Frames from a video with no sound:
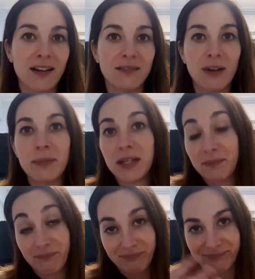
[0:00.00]

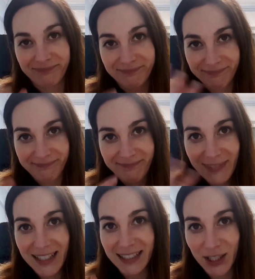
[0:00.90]
vabbè
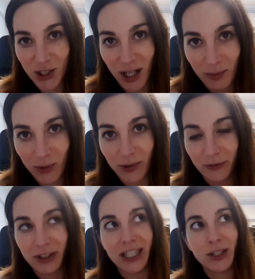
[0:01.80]
diciamo
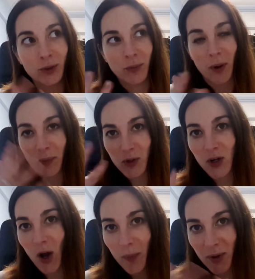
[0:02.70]
finito proprio
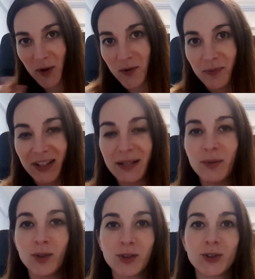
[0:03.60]
no però non ve li
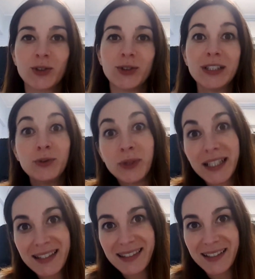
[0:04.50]
mostro i
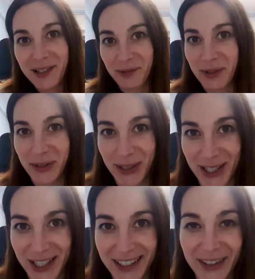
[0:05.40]
Twix come
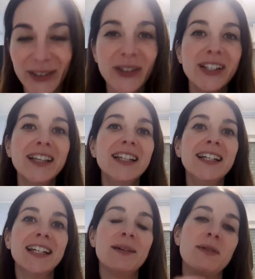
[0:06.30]
dolcetto
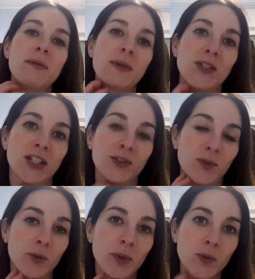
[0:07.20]
ne abbiamo mangiato
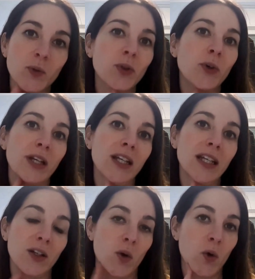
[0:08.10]
uno per uno e
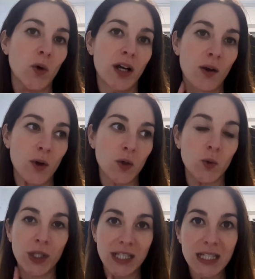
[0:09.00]
ne ho ancora
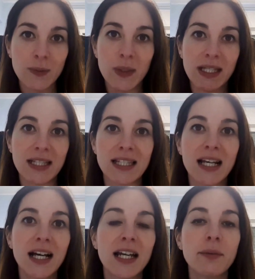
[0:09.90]
qualcuno in
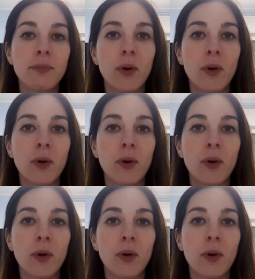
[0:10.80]
dispensa e